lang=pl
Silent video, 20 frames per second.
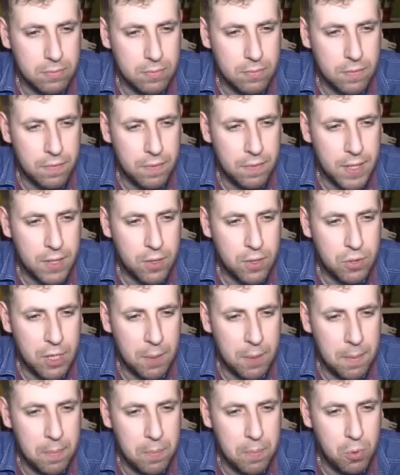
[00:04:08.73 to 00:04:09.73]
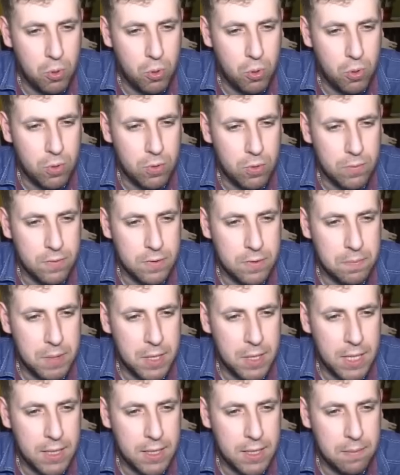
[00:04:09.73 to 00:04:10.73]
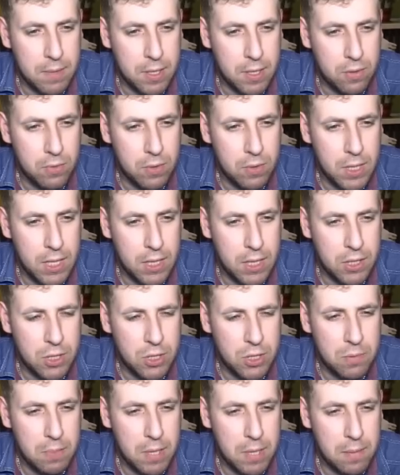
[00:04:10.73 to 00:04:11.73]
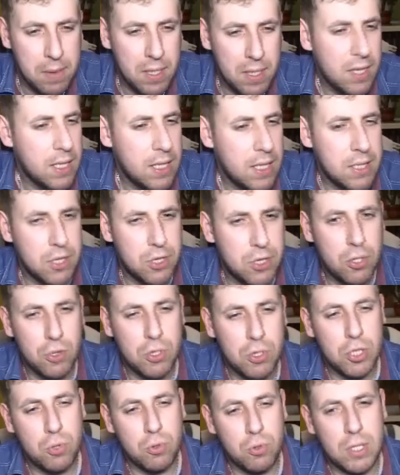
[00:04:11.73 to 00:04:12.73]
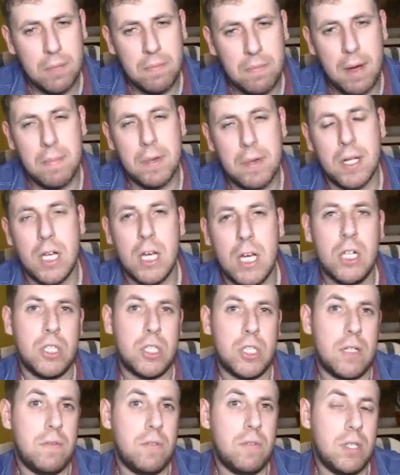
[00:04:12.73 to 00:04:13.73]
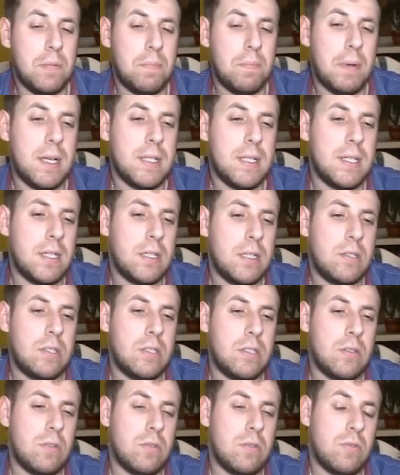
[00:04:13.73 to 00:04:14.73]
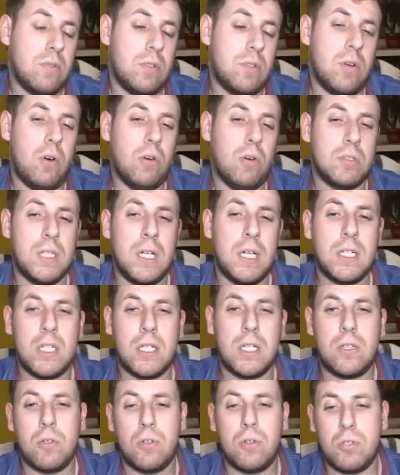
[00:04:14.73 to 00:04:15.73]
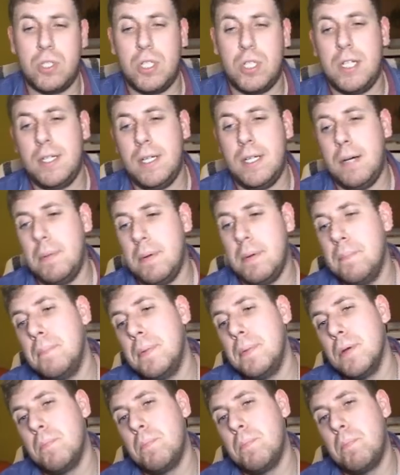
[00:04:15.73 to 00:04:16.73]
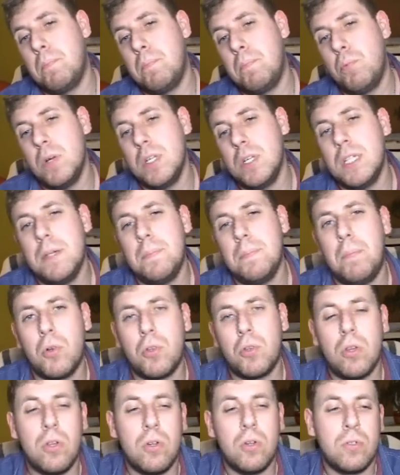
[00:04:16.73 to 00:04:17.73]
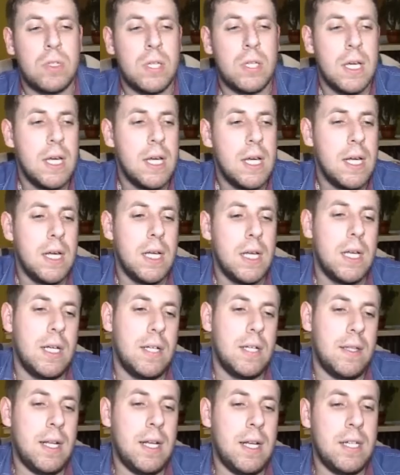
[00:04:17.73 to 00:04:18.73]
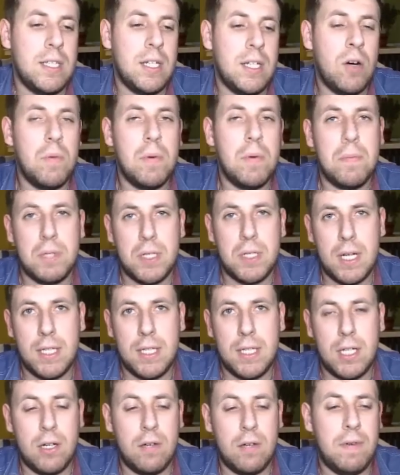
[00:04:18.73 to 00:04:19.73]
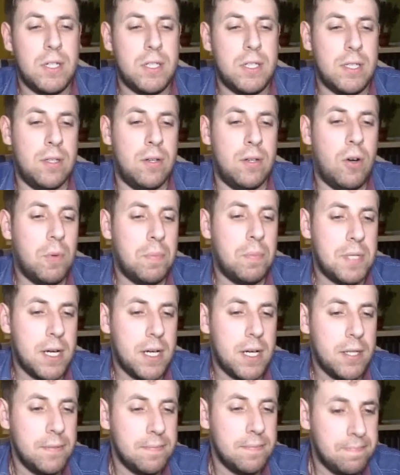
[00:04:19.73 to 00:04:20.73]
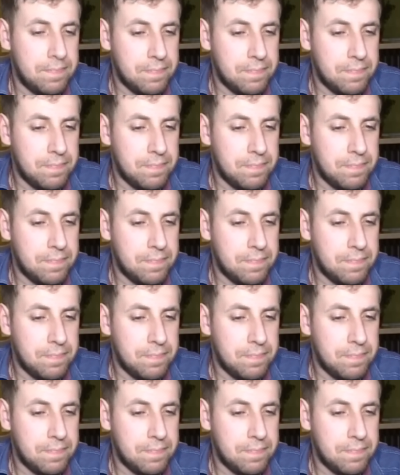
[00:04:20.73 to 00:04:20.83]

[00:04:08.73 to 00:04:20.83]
wartość, aby było wspierane Mercury Engine Playback, ale nie szkodzi. Tutaj mamy czerwony pasek, który oznacza to, że aby był płynny podgląd, należałoby przerenderować ten obszar.